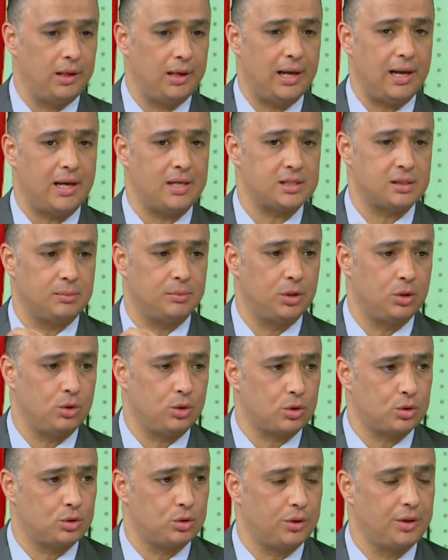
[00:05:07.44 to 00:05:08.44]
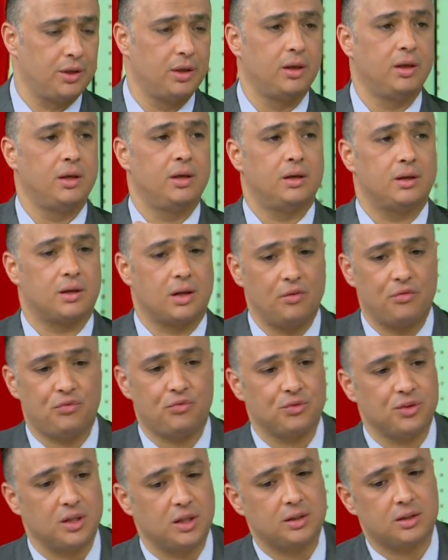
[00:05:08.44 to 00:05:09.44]
لازم الاردن
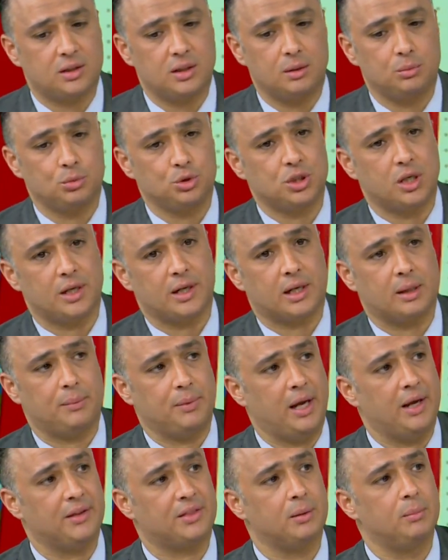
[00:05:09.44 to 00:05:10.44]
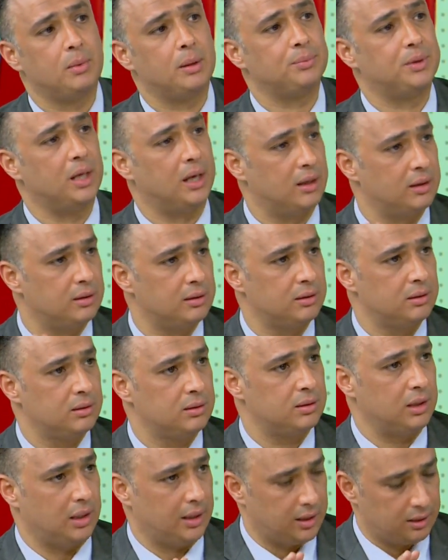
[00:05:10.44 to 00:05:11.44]
رفضت المشاركه من حيث المبدا
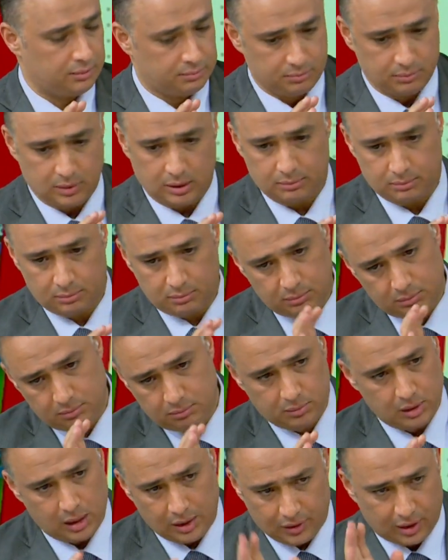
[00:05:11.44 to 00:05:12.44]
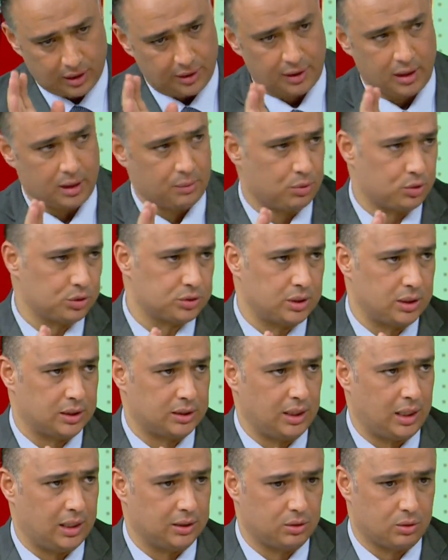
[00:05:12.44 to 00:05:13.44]
يعني ما هذا قرار بخصوص
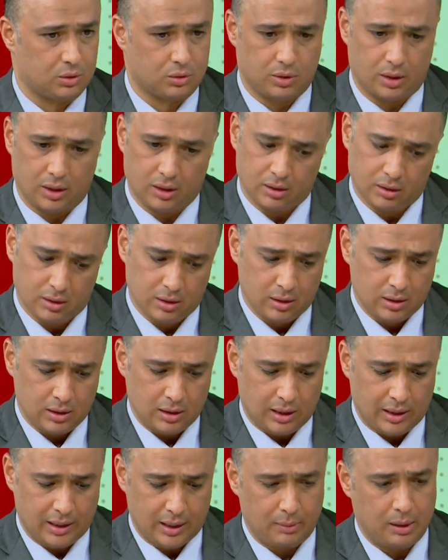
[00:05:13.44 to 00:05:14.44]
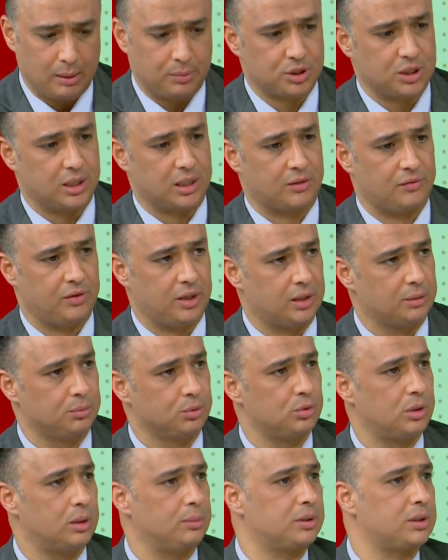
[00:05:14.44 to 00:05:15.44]
الاتحاد الاردني انا ما بشارك في هذه
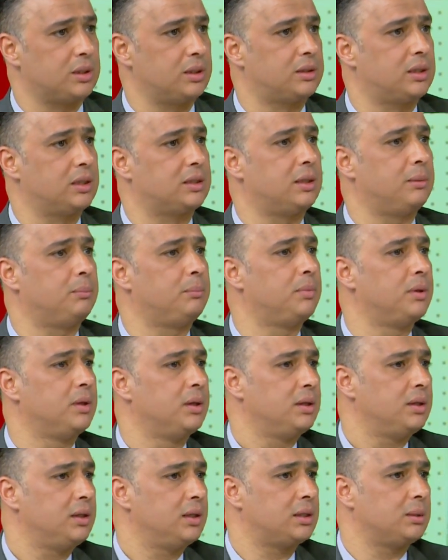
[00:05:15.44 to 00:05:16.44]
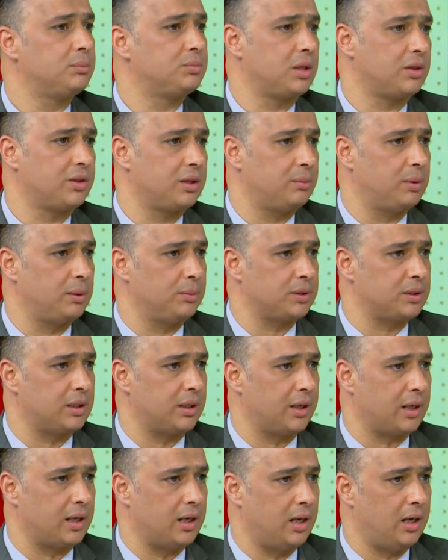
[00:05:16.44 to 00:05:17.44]
البطوله تتم يتم تنظيمها
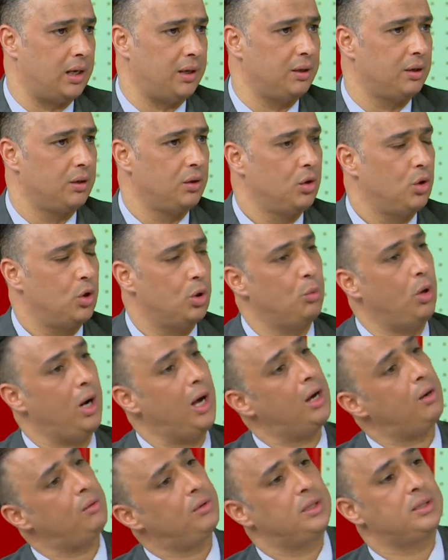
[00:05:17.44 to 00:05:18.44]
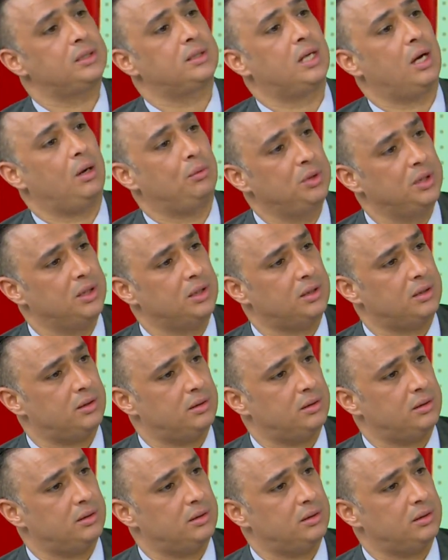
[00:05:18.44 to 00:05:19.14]
بالطريقه هاي ومحاوله تعويض